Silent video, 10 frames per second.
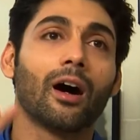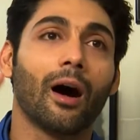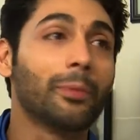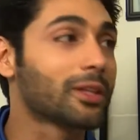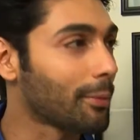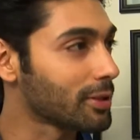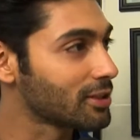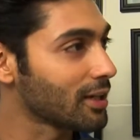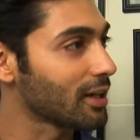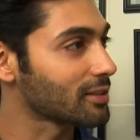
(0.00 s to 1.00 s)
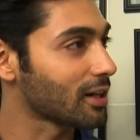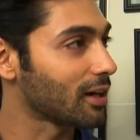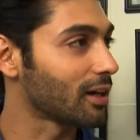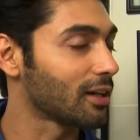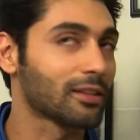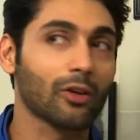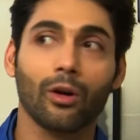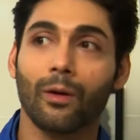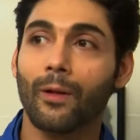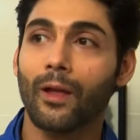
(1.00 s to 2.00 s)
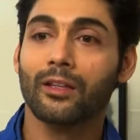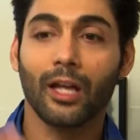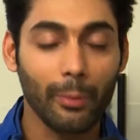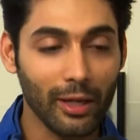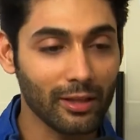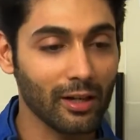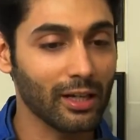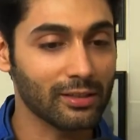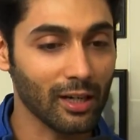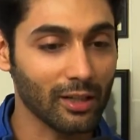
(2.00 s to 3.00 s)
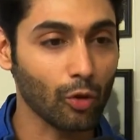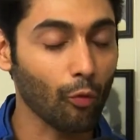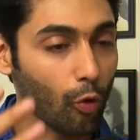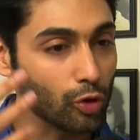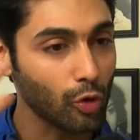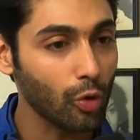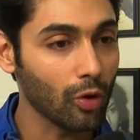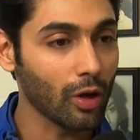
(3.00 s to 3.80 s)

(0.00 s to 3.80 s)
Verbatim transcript: अमिताभ बच्चन के साथ और धर्मेंद्र के साथ तो वो जो